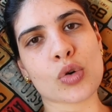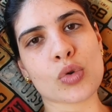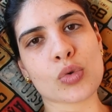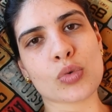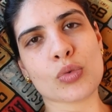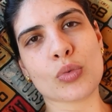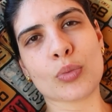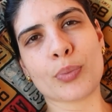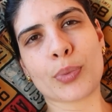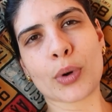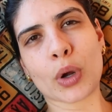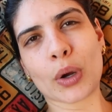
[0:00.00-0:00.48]
com
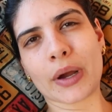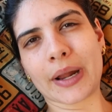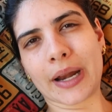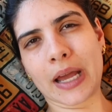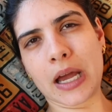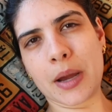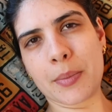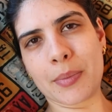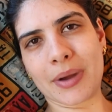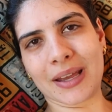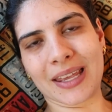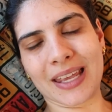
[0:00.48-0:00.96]
um
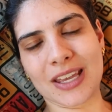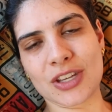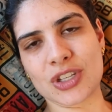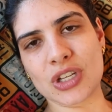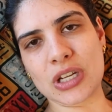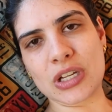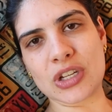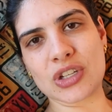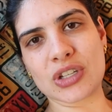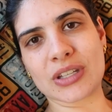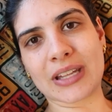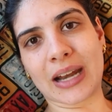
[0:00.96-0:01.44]
programa que a
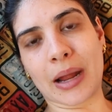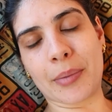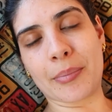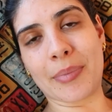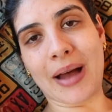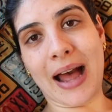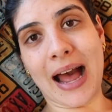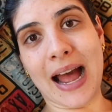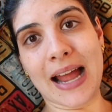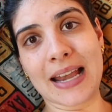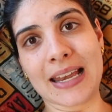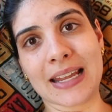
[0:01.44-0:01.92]
gente
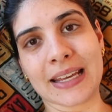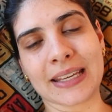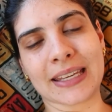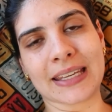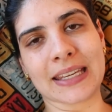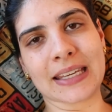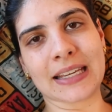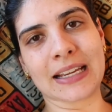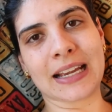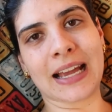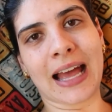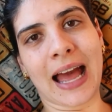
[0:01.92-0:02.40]
trabalha
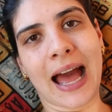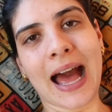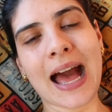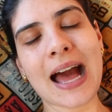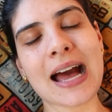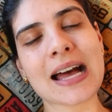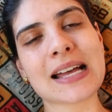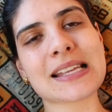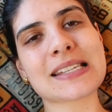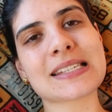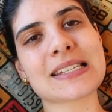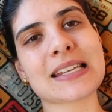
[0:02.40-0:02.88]
aqui em
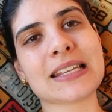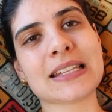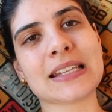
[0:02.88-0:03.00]
casa,